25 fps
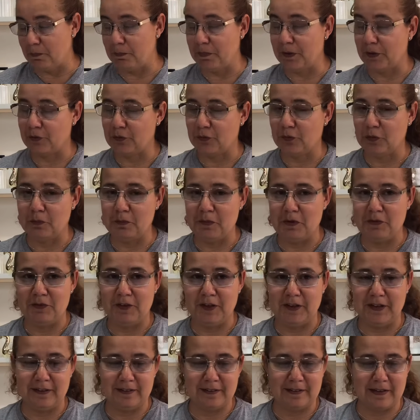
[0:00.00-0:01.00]
perfume
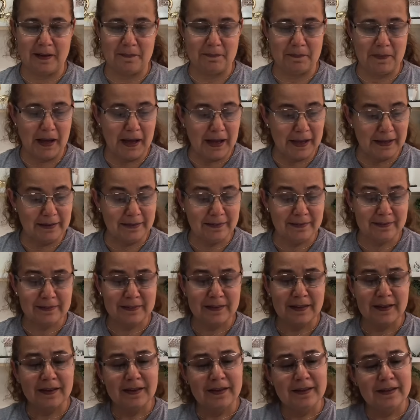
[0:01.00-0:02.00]
fixar mais?
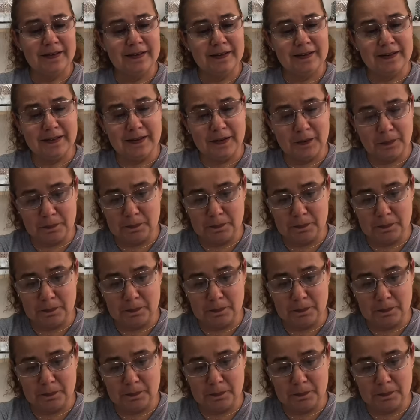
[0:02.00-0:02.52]
não